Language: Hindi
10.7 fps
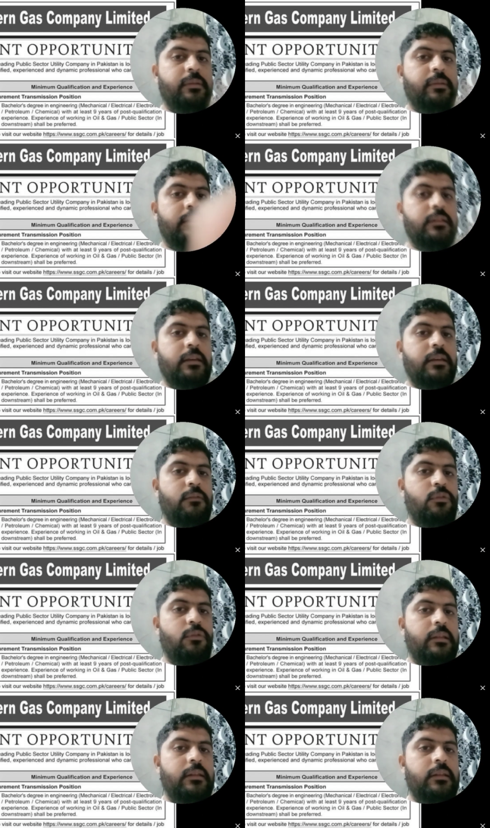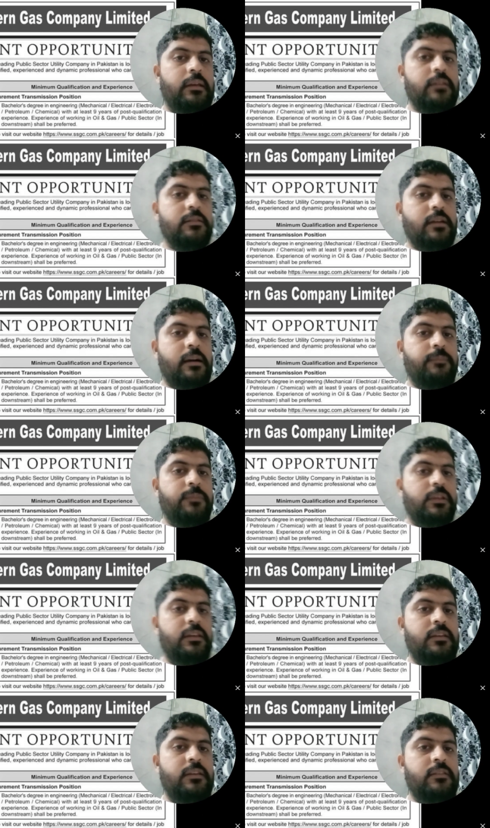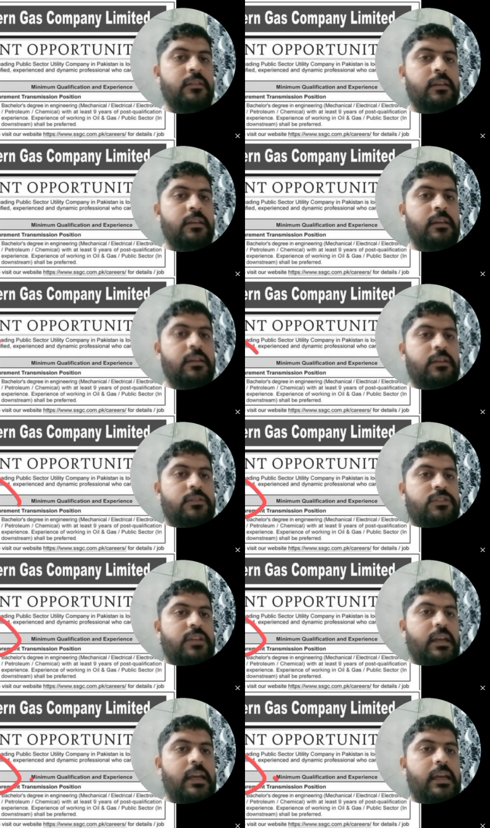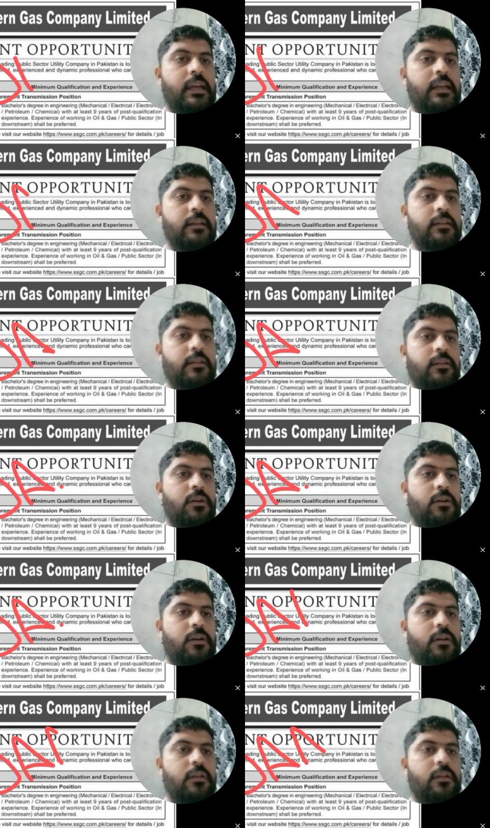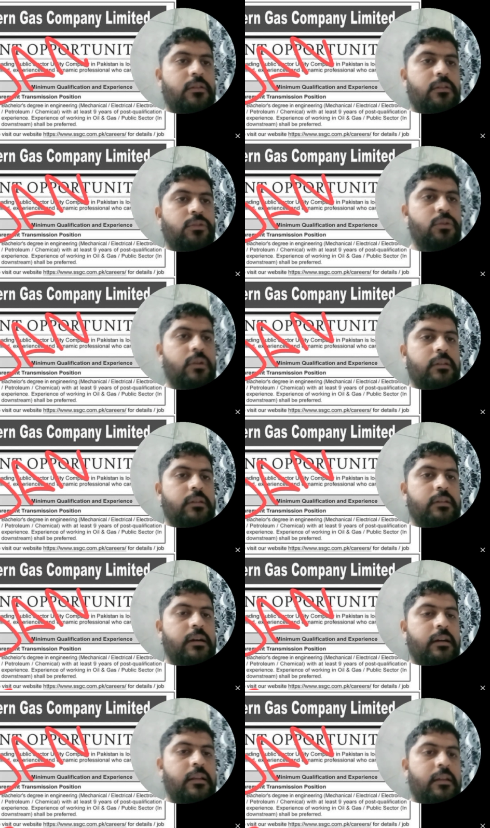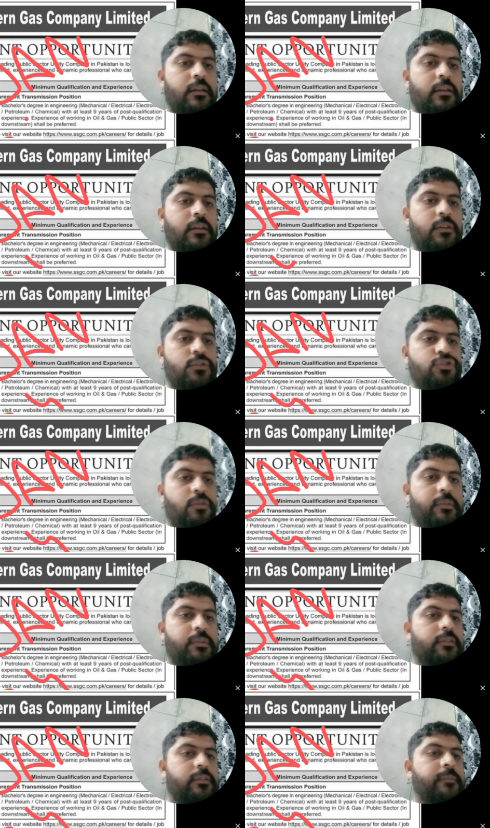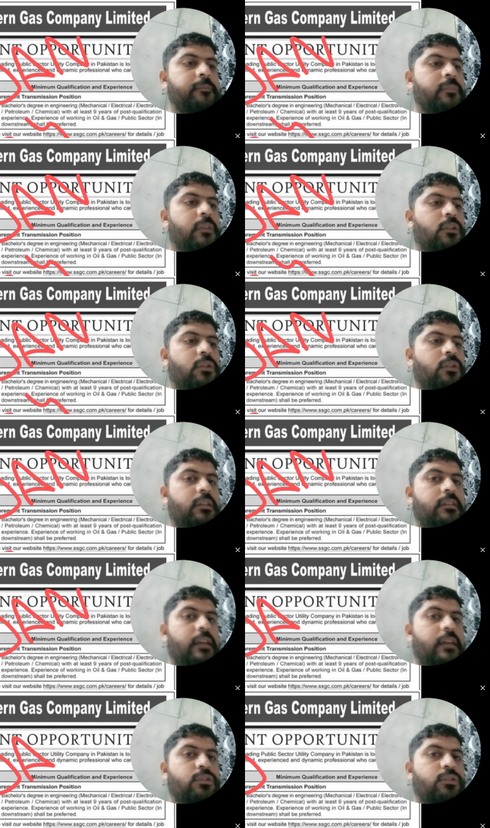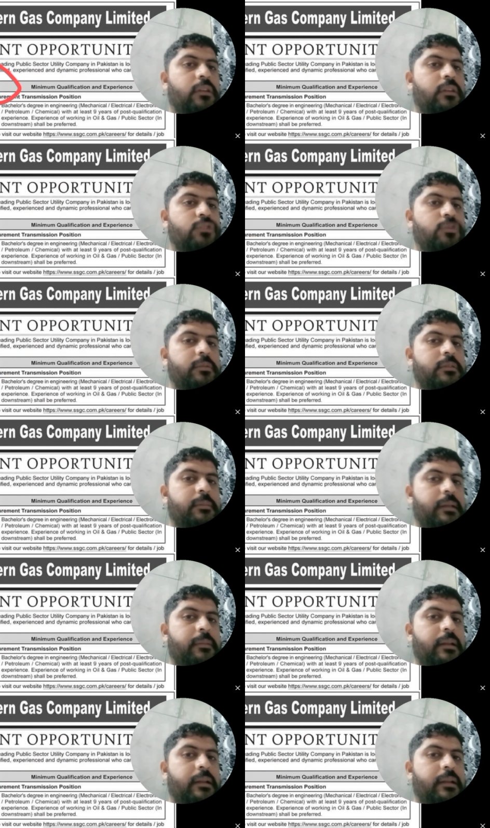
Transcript: बनती है वो बनती है जनाब तीस जैन और दो हज़ार चौबीस तो तीस जैन दो हज़ार चौबीस से पहले पहले